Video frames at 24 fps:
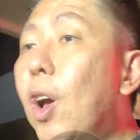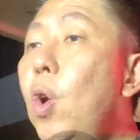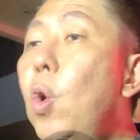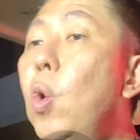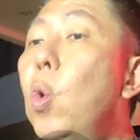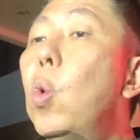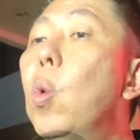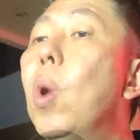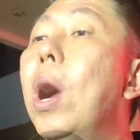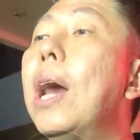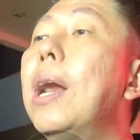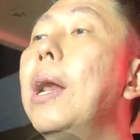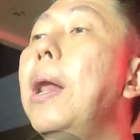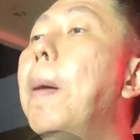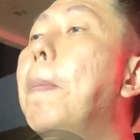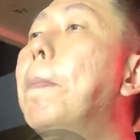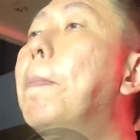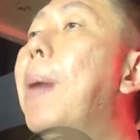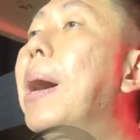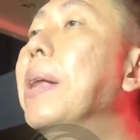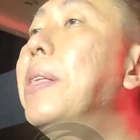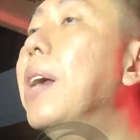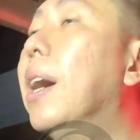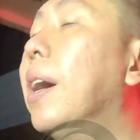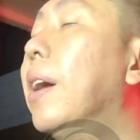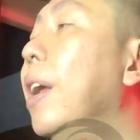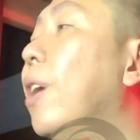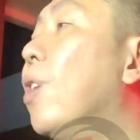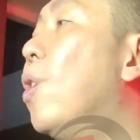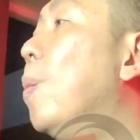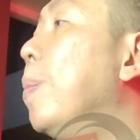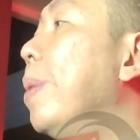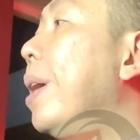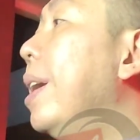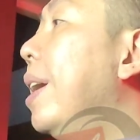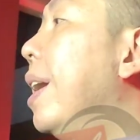Keluarlah banyak
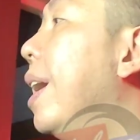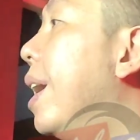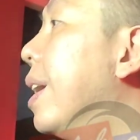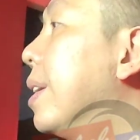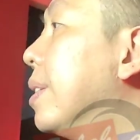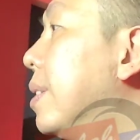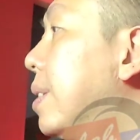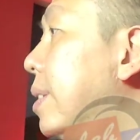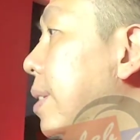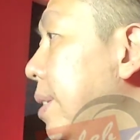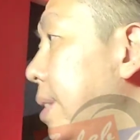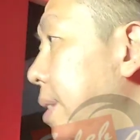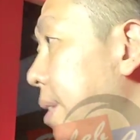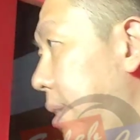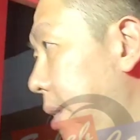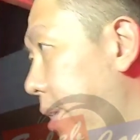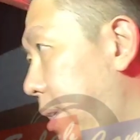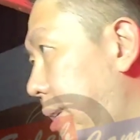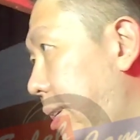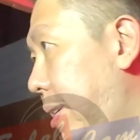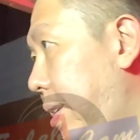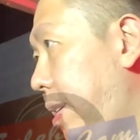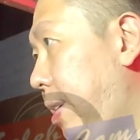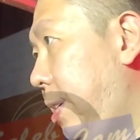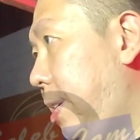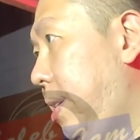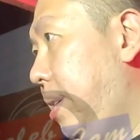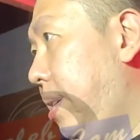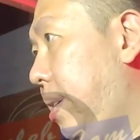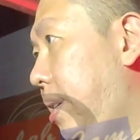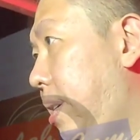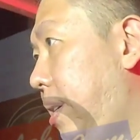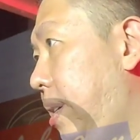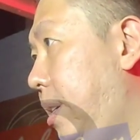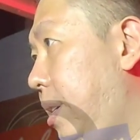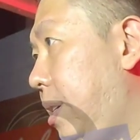rekomendasi
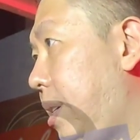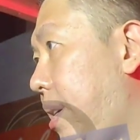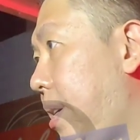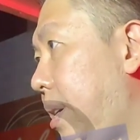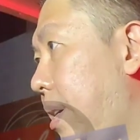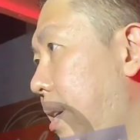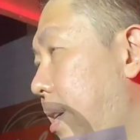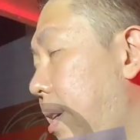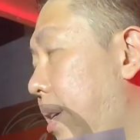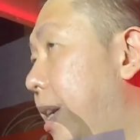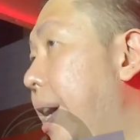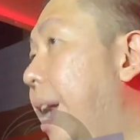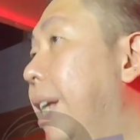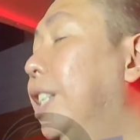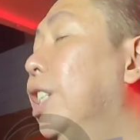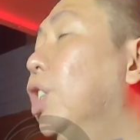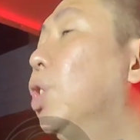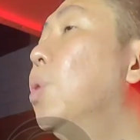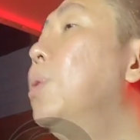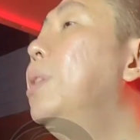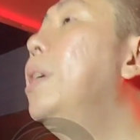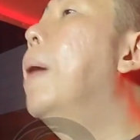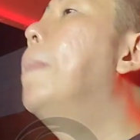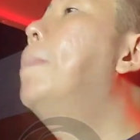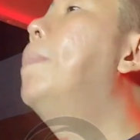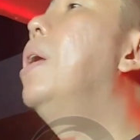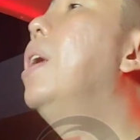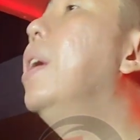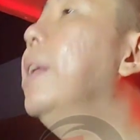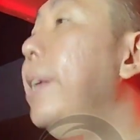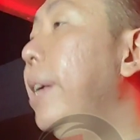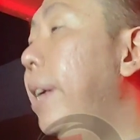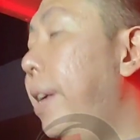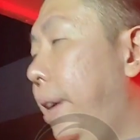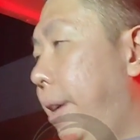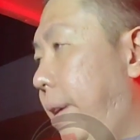dari situ dia
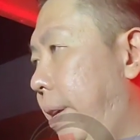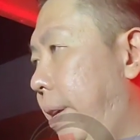beli.